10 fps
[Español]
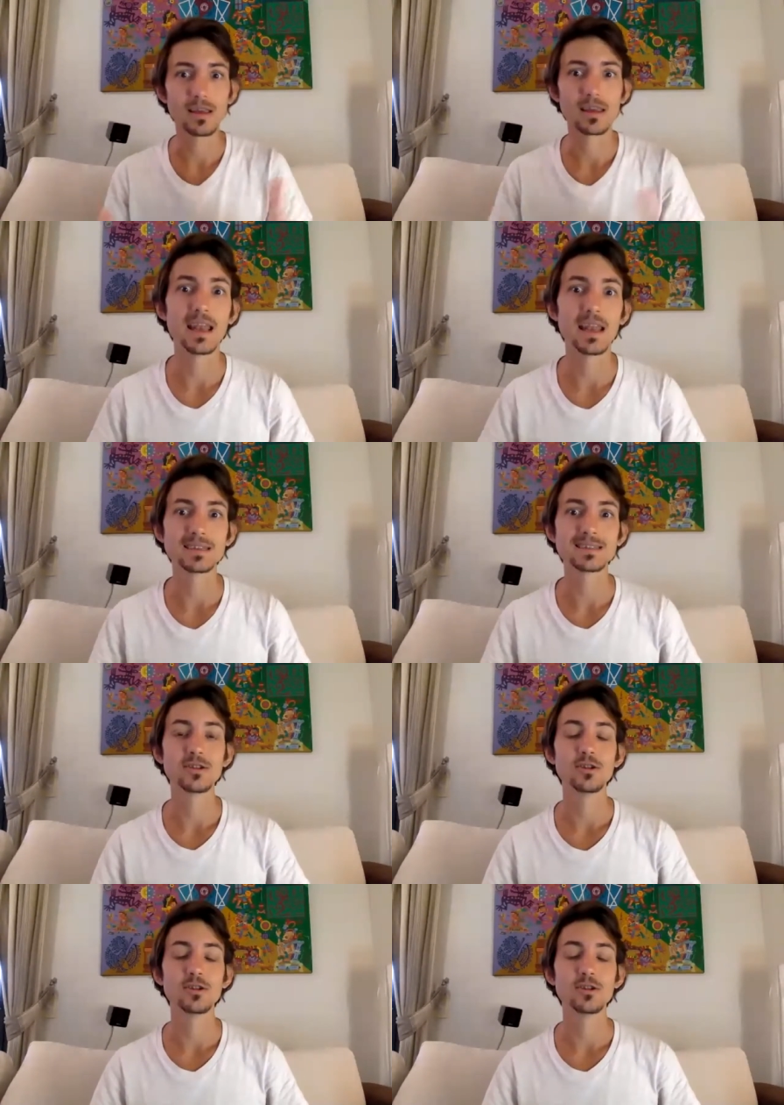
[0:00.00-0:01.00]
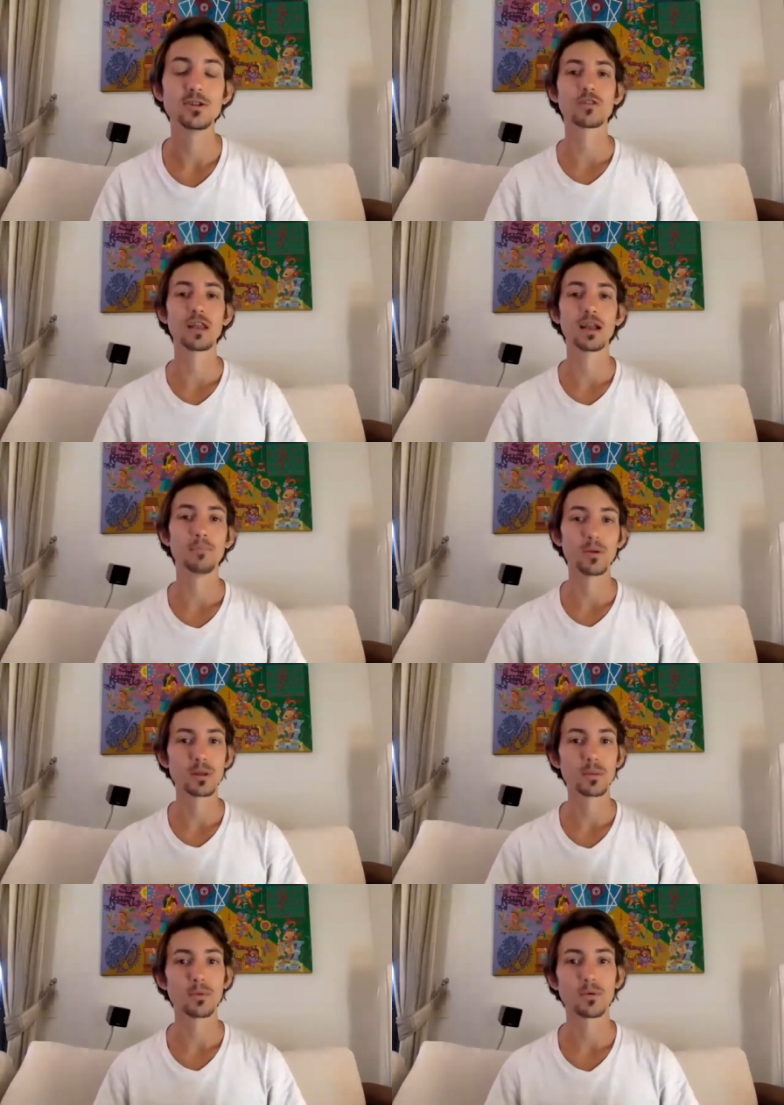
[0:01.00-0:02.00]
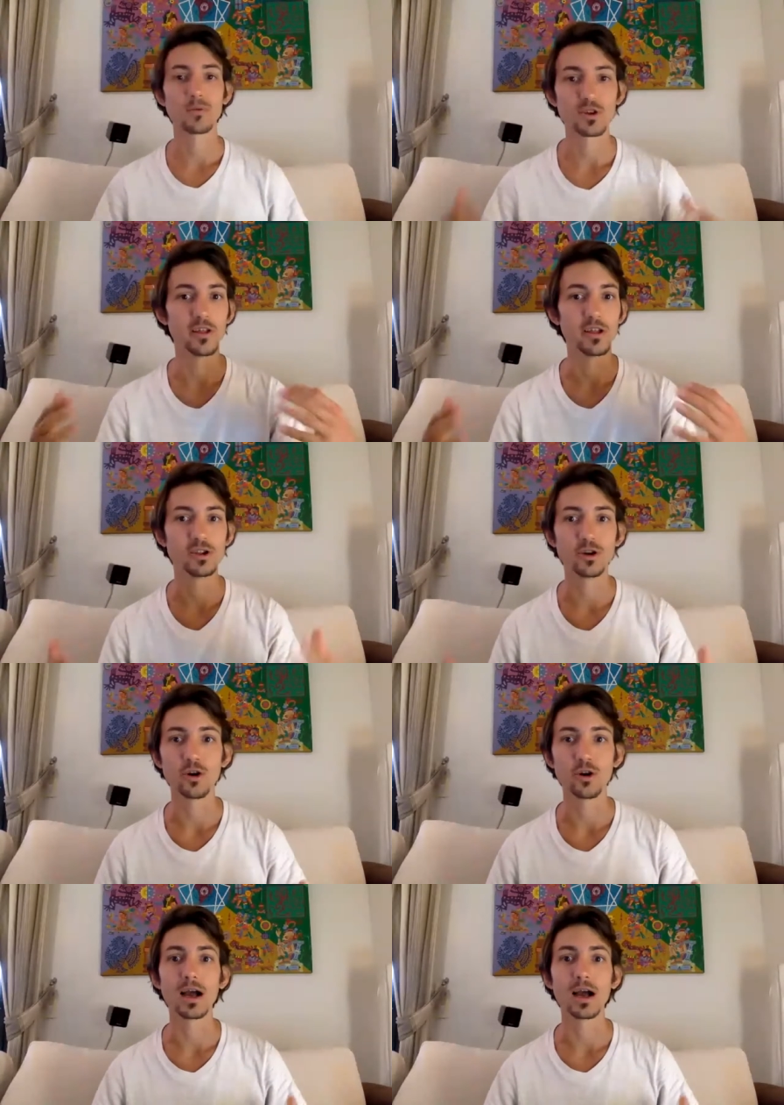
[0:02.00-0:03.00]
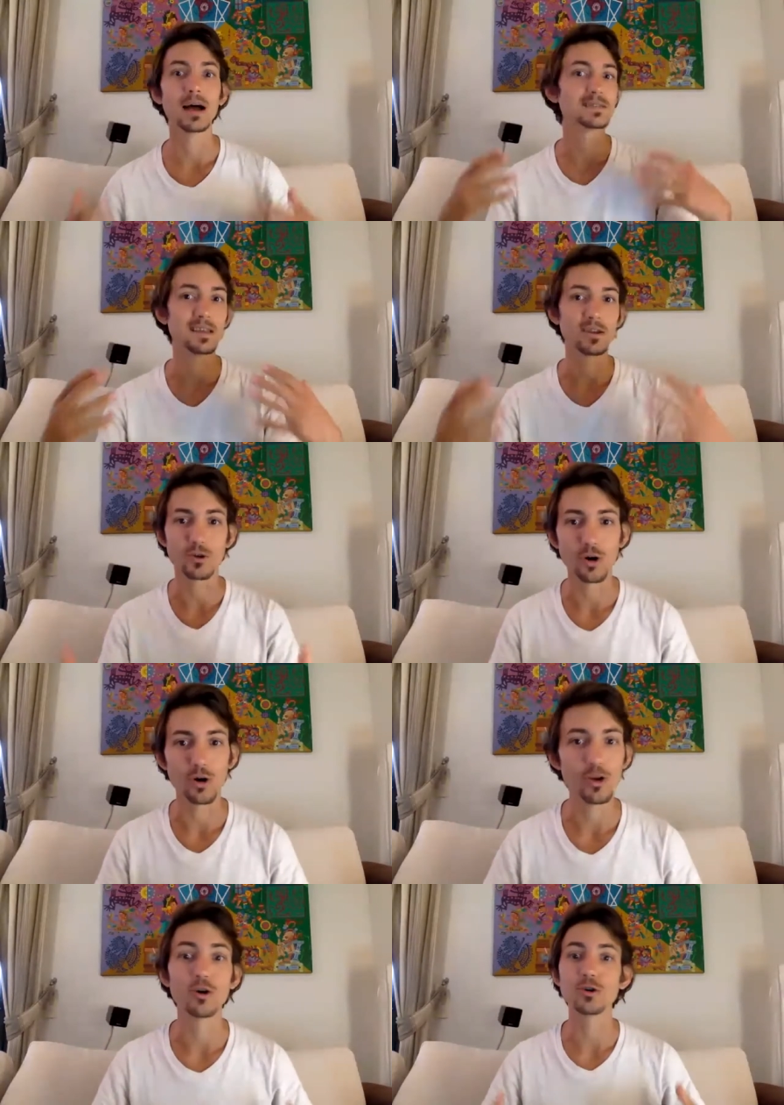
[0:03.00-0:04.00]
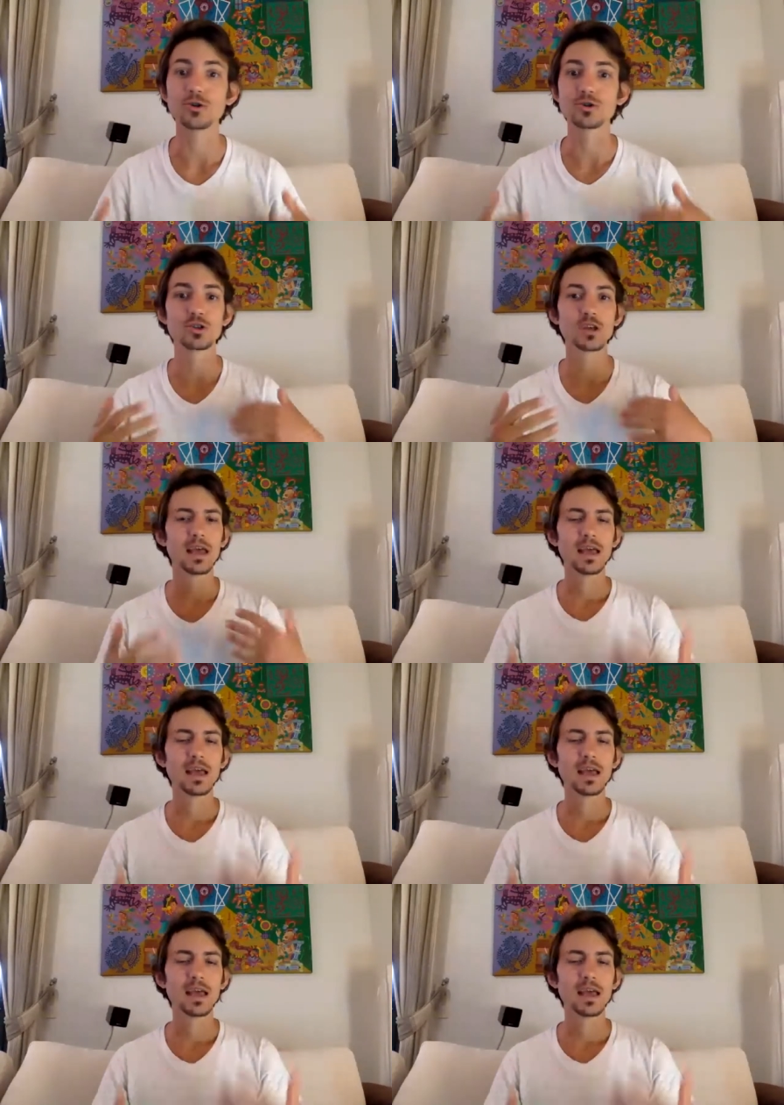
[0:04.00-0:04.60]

¿Quiénes? los terapeutas, profesores de yoga, psicólogos,